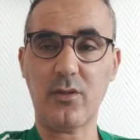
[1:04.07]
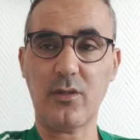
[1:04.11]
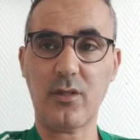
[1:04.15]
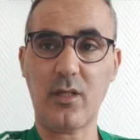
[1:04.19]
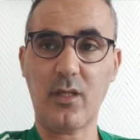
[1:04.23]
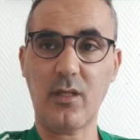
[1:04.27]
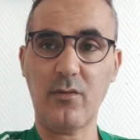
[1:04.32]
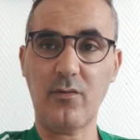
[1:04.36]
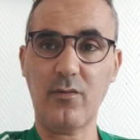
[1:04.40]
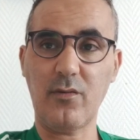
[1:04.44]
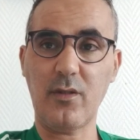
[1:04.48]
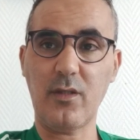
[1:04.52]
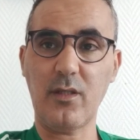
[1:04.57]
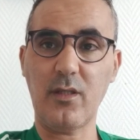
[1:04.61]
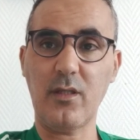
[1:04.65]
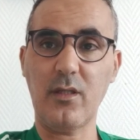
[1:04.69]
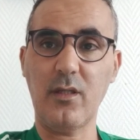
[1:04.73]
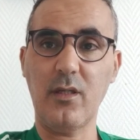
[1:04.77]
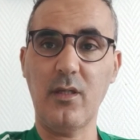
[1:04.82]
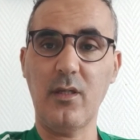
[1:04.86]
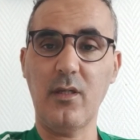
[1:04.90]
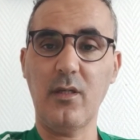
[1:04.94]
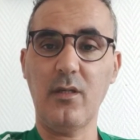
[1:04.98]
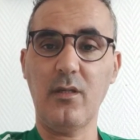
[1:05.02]
الصيفي
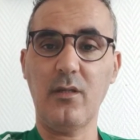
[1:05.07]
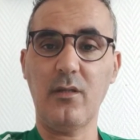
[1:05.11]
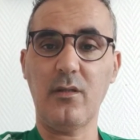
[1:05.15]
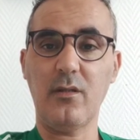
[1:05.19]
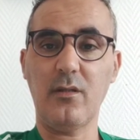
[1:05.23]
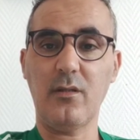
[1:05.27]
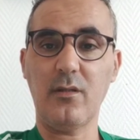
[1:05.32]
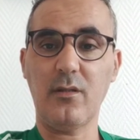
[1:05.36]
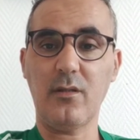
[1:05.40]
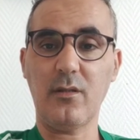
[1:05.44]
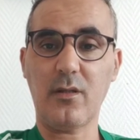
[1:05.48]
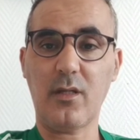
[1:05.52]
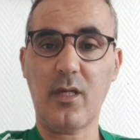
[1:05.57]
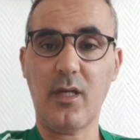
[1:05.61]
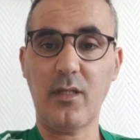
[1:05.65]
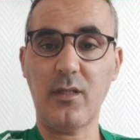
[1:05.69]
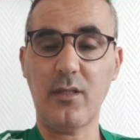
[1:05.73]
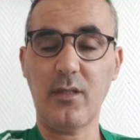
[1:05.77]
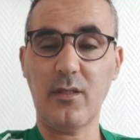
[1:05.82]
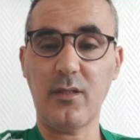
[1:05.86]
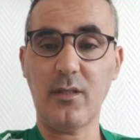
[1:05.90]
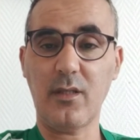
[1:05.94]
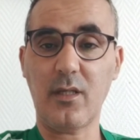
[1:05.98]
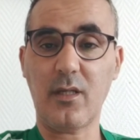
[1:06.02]
Euh,
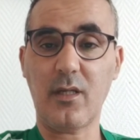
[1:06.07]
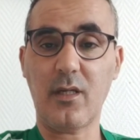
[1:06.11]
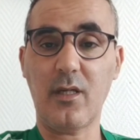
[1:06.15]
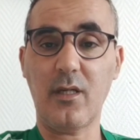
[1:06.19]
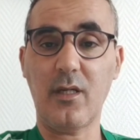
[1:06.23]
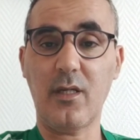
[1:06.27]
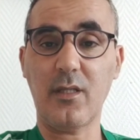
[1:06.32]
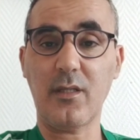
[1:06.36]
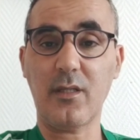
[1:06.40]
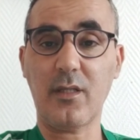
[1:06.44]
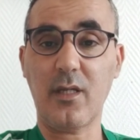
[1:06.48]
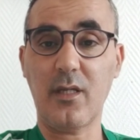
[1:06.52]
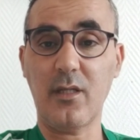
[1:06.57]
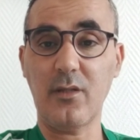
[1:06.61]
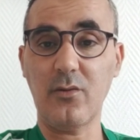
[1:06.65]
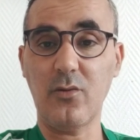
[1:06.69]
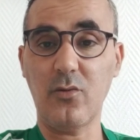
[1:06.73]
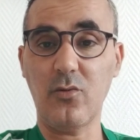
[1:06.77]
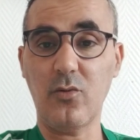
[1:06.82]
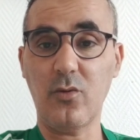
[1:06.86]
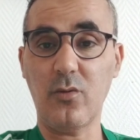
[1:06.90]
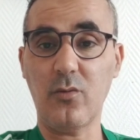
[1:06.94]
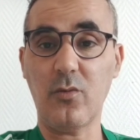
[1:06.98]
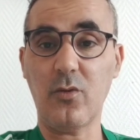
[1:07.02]
كاين انتقالات كاين
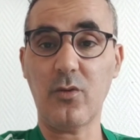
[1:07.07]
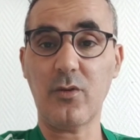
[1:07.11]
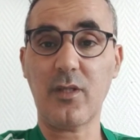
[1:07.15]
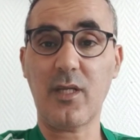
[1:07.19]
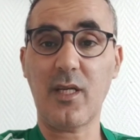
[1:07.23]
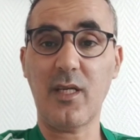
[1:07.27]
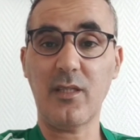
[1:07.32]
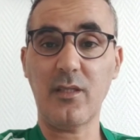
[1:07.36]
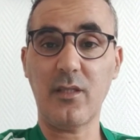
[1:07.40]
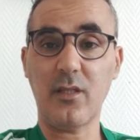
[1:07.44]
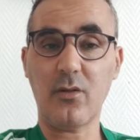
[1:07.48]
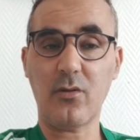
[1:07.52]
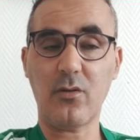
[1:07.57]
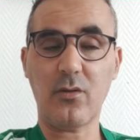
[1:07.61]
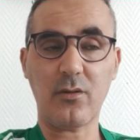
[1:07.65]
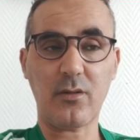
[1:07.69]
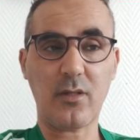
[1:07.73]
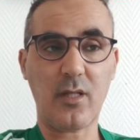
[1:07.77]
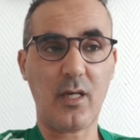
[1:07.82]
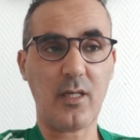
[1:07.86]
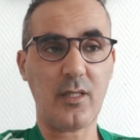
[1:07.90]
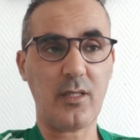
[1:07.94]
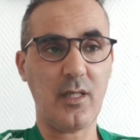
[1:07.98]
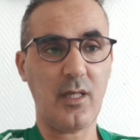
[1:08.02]
دو دوموند كاين دي
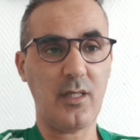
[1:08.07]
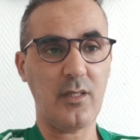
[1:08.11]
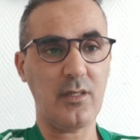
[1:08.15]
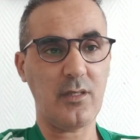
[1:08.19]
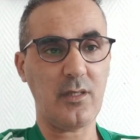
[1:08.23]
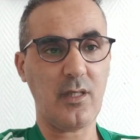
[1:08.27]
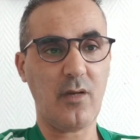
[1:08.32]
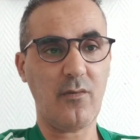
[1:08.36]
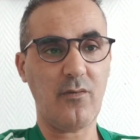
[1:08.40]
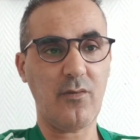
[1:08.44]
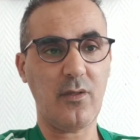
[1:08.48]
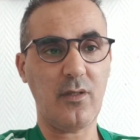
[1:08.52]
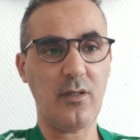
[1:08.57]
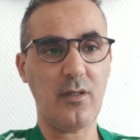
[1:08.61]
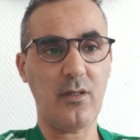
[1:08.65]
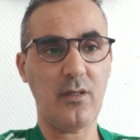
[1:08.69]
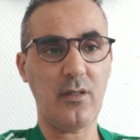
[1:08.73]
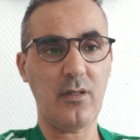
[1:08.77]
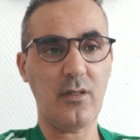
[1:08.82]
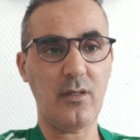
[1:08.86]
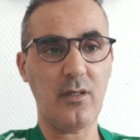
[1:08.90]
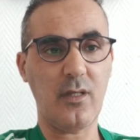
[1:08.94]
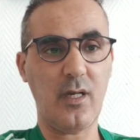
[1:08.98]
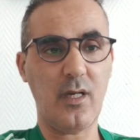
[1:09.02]
كونتاكت هذه
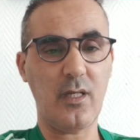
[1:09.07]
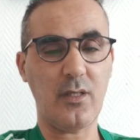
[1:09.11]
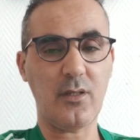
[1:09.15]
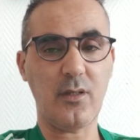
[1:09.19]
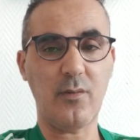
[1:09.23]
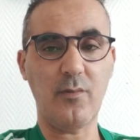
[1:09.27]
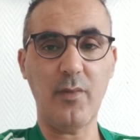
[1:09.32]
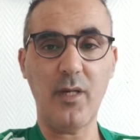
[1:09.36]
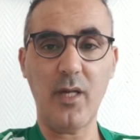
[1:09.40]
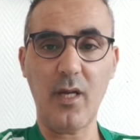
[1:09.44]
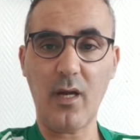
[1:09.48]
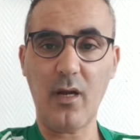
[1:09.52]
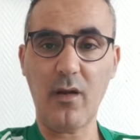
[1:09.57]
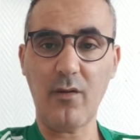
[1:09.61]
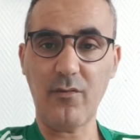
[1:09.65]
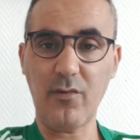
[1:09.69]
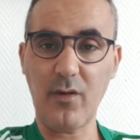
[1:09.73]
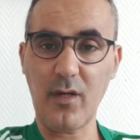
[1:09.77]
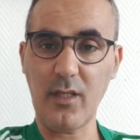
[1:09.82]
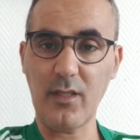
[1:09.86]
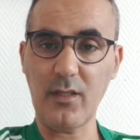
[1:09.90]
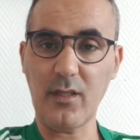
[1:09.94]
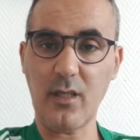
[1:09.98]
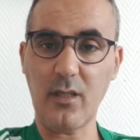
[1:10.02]
صافي حاجه مليحه
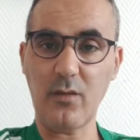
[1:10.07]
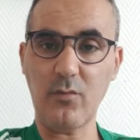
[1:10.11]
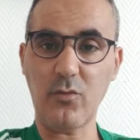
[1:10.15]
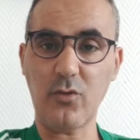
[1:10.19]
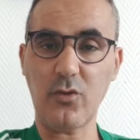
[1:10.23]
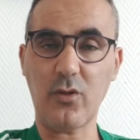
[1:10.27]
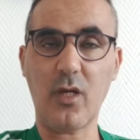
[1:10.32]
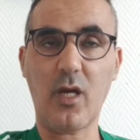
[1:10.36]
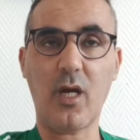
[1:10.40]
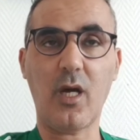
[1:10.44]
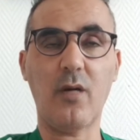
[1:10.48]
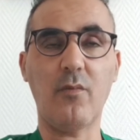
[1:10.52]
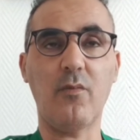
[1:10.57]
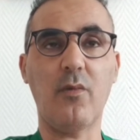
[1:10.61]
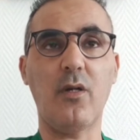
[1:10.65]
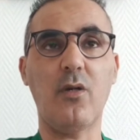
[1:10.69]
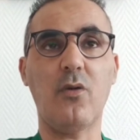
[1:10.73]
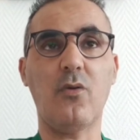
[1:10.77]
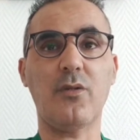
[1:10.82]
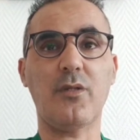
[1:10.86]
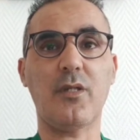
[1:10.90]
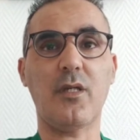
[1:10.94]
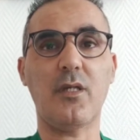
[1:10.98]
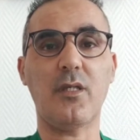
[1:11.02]
فائده للمنتخب
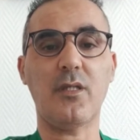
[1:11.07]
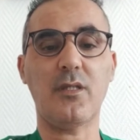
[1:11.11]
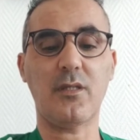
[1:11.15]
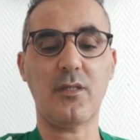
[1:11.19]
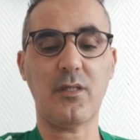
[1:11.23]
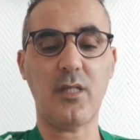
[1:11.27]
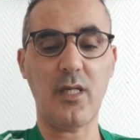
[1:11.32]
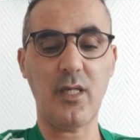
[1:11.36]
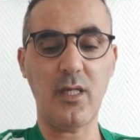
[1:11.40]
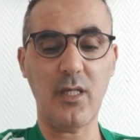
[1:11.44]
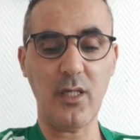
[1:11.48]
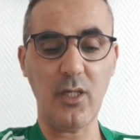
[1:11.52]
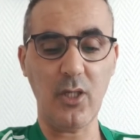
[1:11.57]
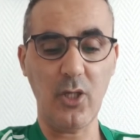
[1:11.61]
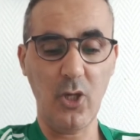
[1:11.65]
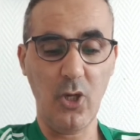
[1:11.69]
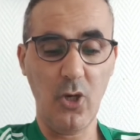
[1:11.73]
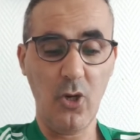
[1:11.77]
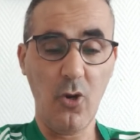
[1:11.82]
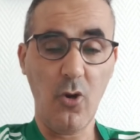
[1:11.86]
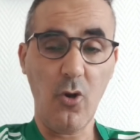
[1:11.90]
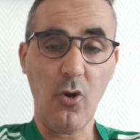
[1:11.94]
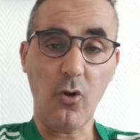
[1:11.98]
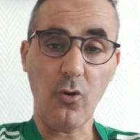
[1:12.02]
الوطني الجزائري
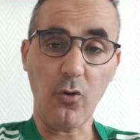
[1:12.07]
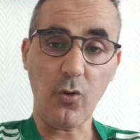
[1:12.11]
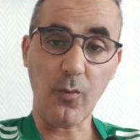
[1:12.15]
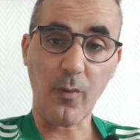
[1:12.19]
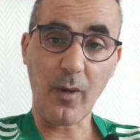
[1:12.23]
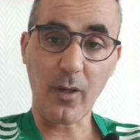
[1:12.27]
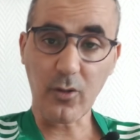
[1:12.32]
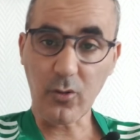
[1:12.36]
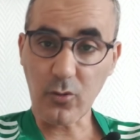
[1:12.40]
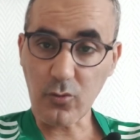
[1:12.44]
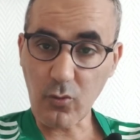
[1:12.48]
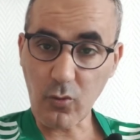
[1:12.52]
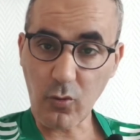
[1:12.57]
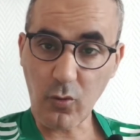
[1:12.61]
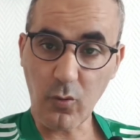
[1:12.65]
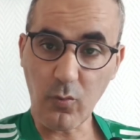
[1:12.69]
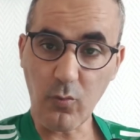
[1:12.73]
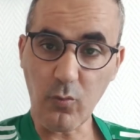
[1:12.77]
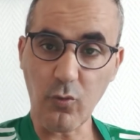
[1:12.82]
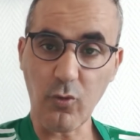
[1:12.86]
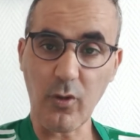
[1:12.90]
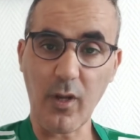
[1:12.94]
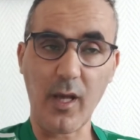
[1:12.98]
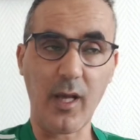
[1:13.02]
اليوم غادي
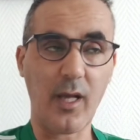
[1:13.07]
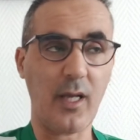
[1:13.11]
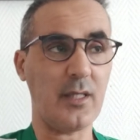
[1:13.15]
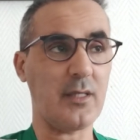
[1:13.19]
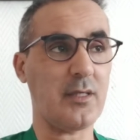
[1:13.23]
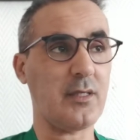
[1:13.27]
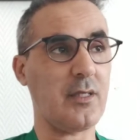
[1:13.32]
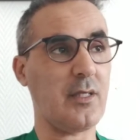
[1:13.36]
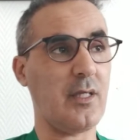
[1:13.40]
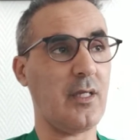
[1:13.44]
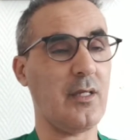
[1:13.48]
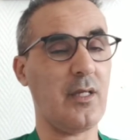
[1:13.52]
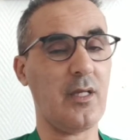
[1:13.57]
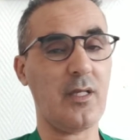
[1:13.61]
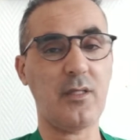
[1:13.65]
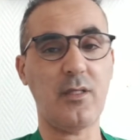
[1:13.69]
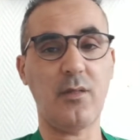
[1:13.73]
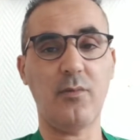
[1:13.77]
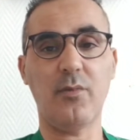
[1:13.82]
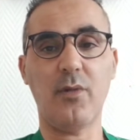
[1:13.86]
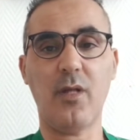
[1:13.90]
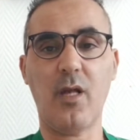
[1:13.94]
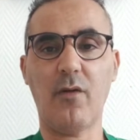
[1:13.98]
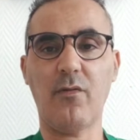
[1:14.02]
نعطيكم ملخص هذا
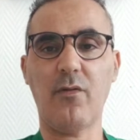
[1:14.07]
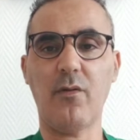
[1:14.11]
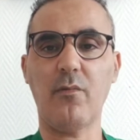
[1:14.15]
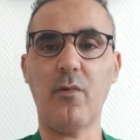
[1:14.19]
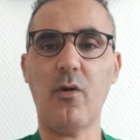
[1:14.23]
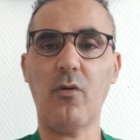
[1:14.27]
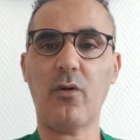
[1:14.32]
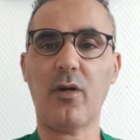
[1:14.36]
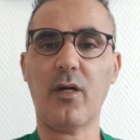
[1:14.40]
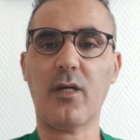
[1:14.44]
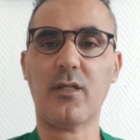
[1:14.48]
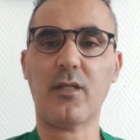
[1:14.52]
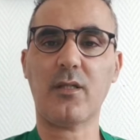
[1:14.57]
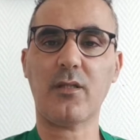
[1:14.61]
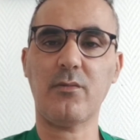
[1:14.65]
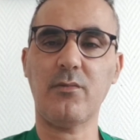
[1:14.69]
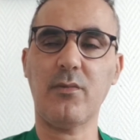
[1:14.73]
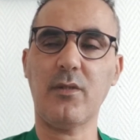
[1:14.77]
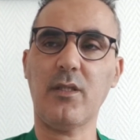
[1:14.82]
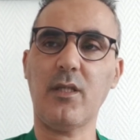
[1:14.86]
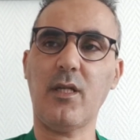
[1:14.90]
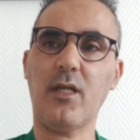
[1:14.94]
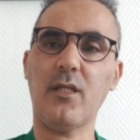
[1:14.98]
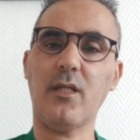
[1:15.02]
كتبناه في الموقع
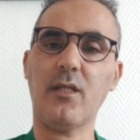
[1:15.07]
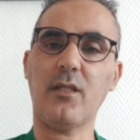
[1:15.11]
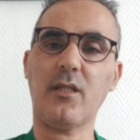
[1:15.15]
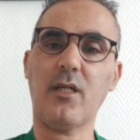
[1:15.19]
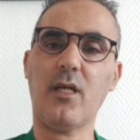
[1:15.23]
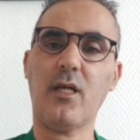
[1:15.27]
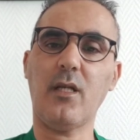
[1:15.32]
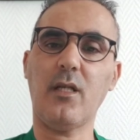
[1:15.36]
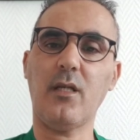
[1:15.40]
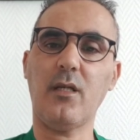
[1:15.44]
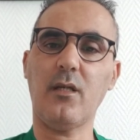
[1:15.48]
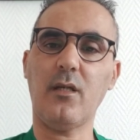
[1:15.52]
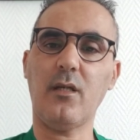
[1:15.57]
الرسمي تاعنا تاع